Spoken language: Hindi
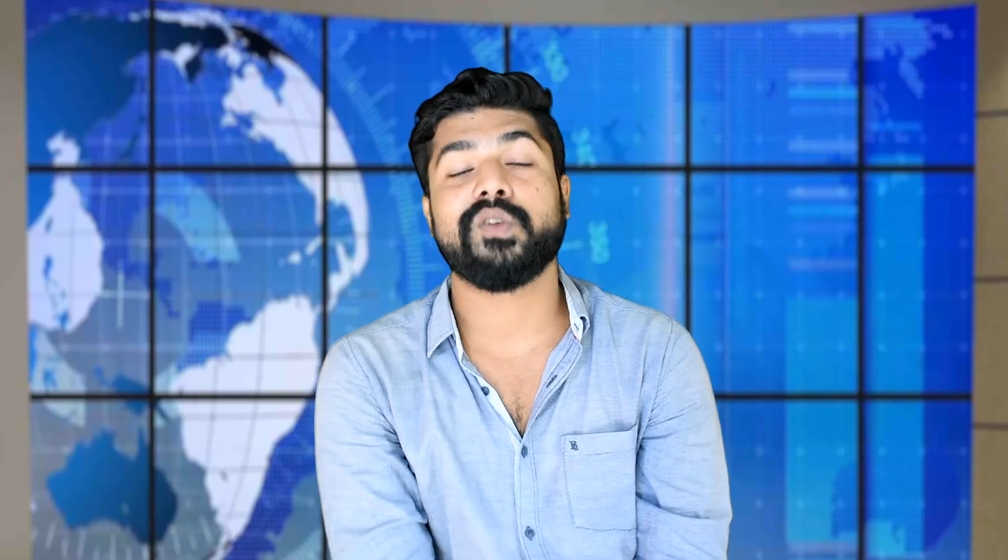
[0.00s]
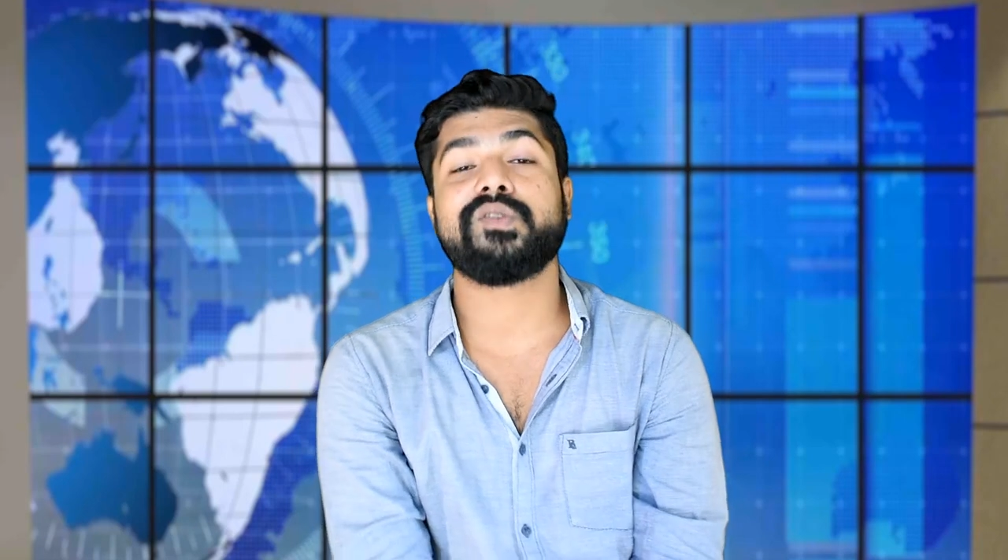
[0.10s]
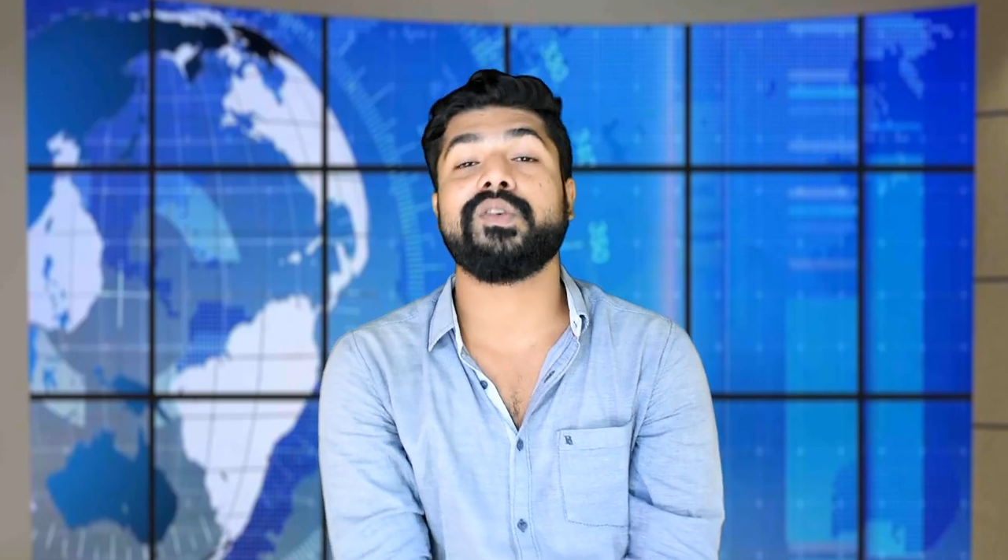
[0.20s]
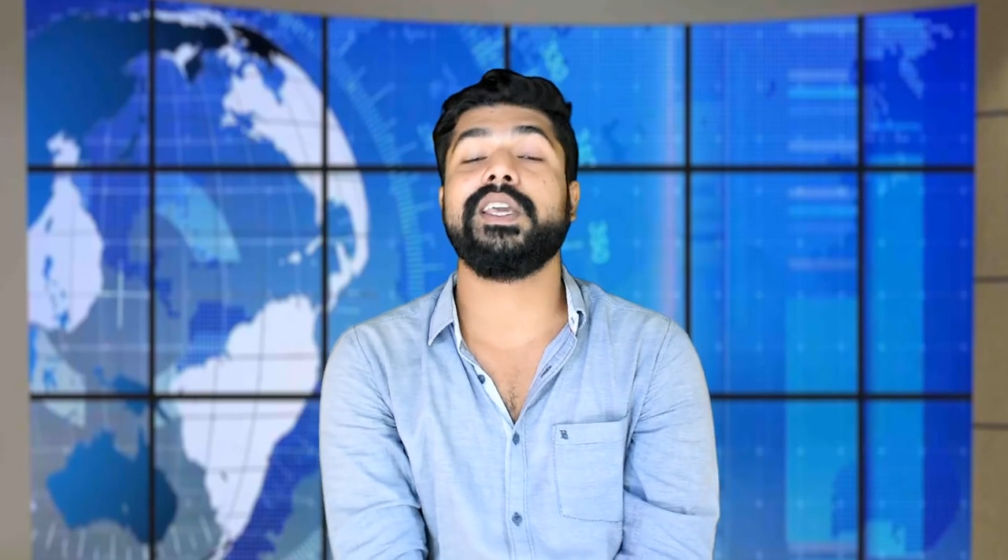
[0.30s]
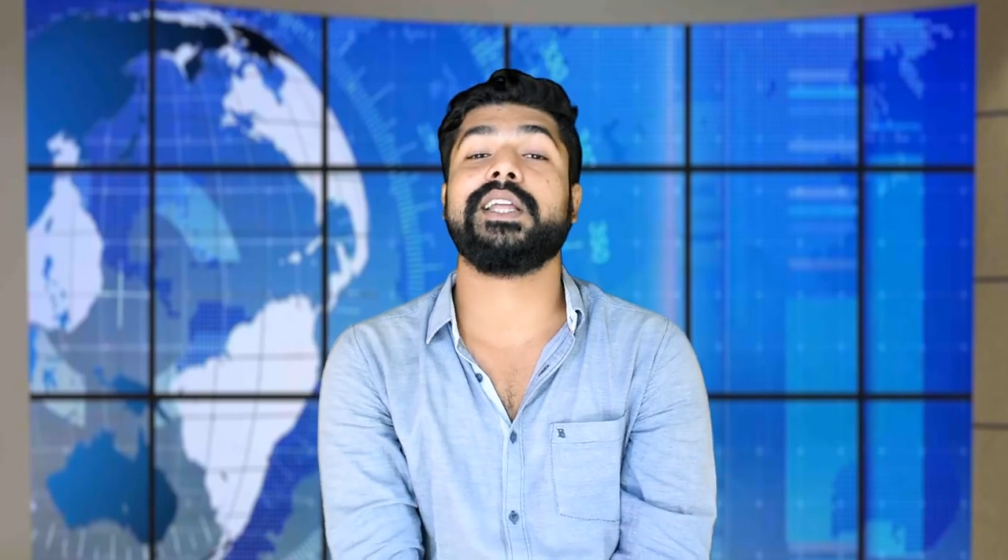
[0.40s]

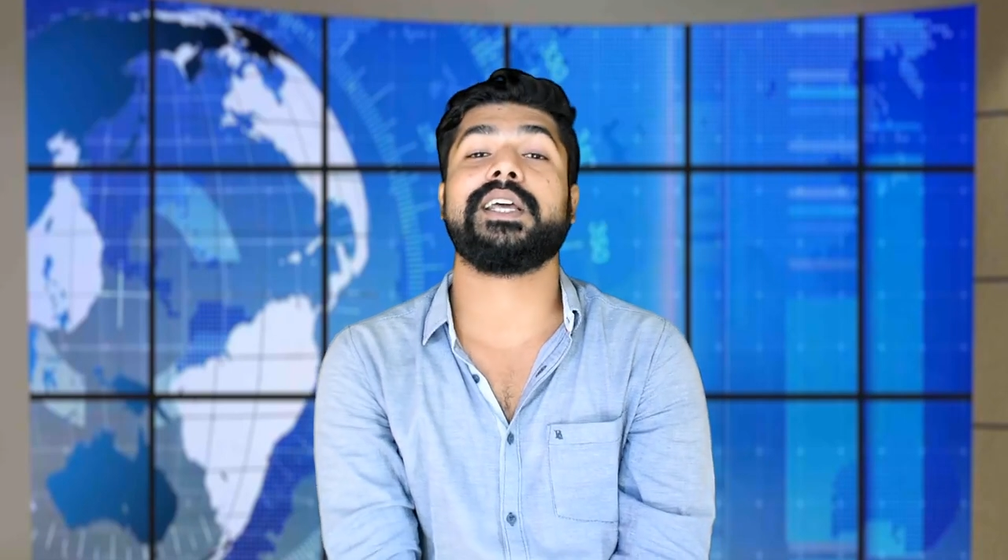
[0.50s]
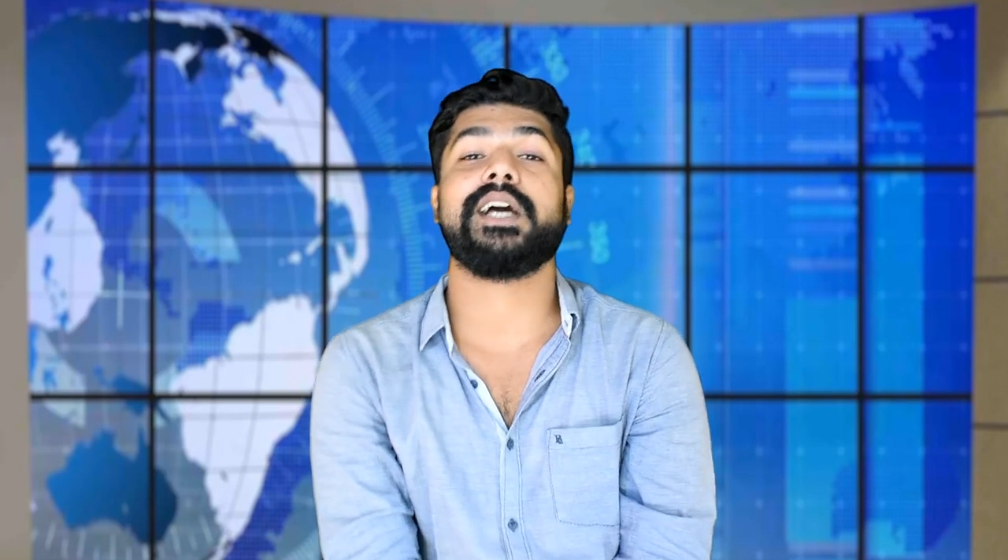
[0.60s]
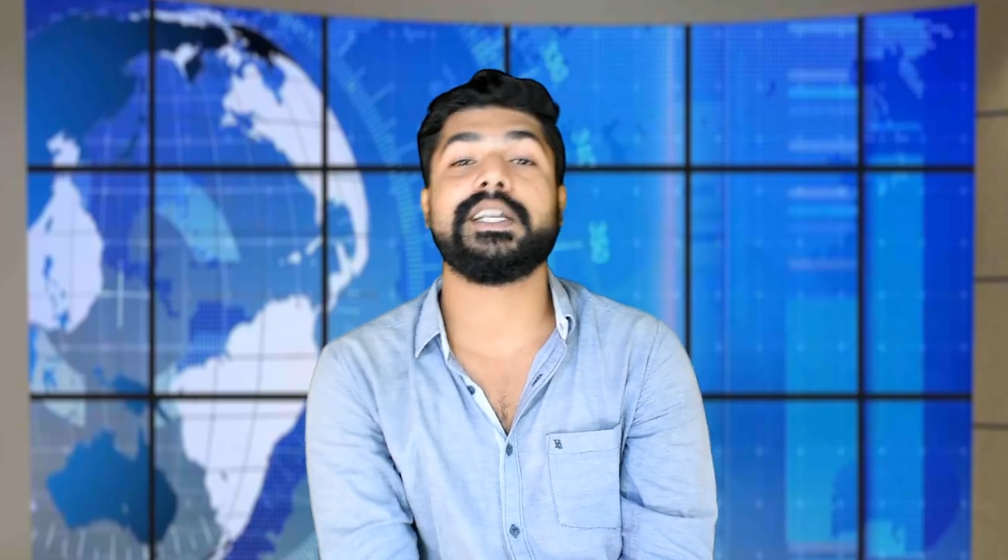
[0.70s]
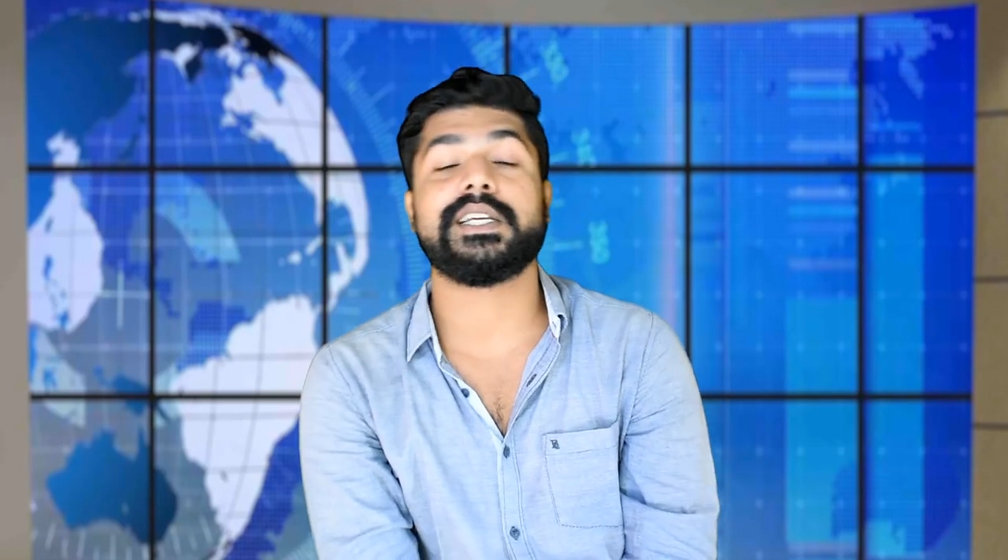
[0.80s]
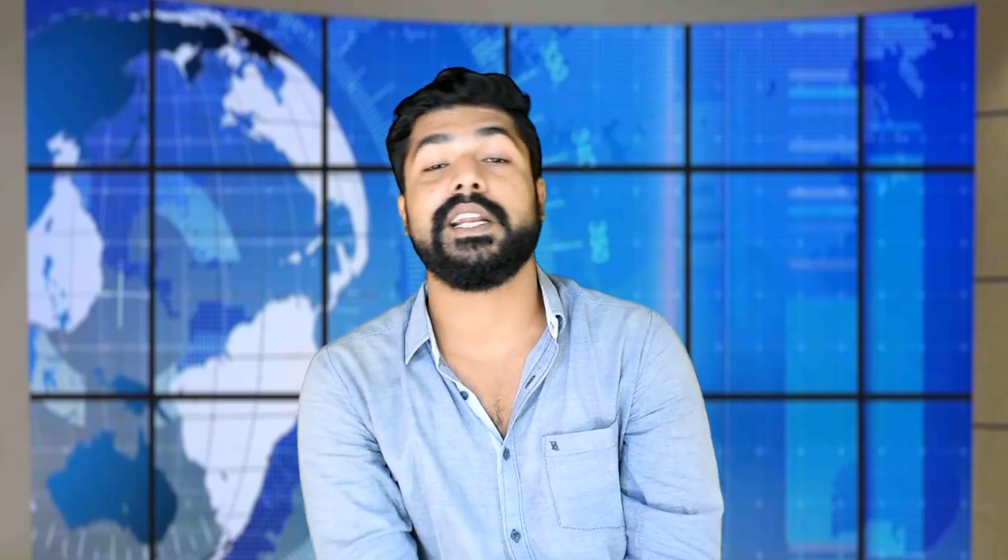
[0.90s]
दोस्तों ये थे आज